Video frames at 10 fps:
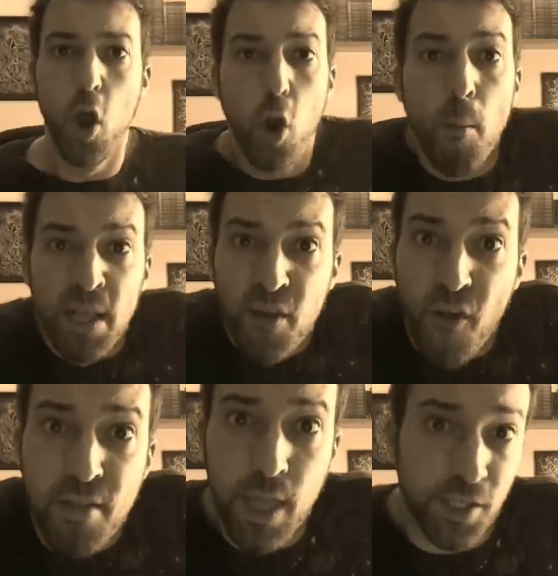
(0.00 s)
Come
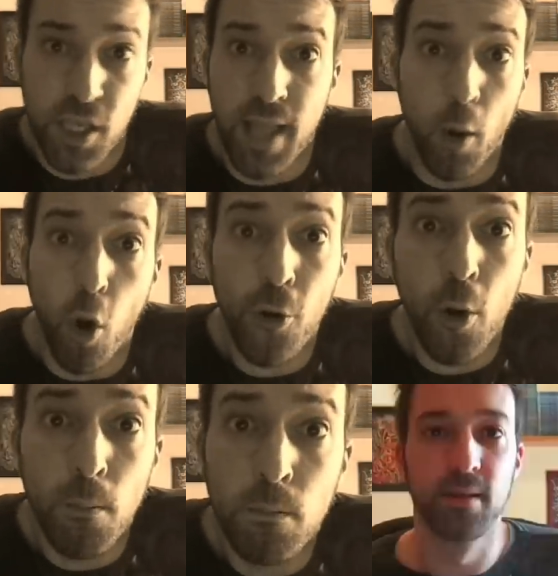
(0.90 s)
difendersi da
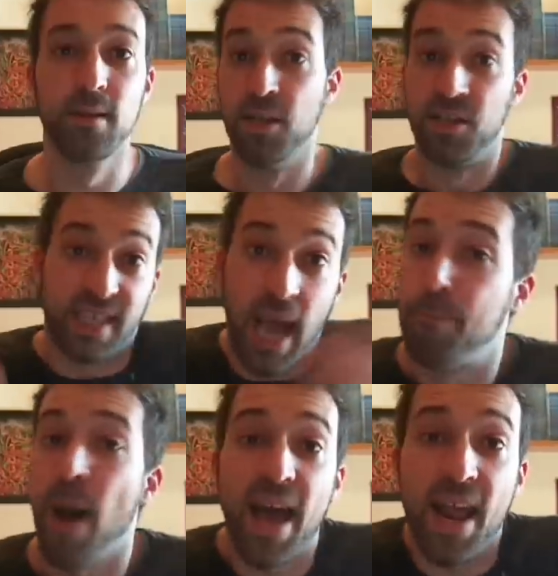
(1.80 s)
loro?
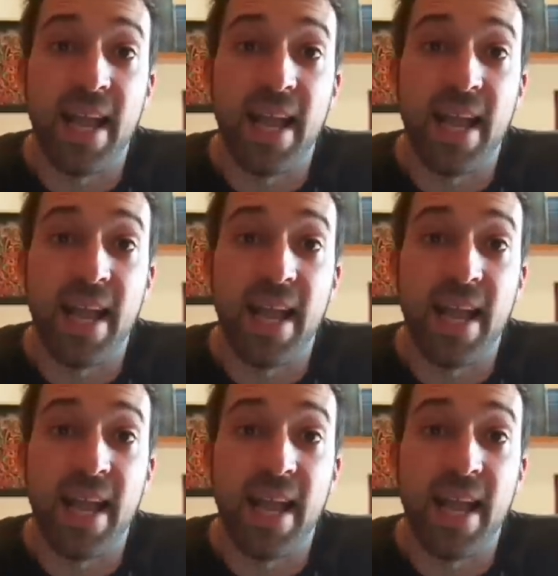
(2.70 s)
Scappare a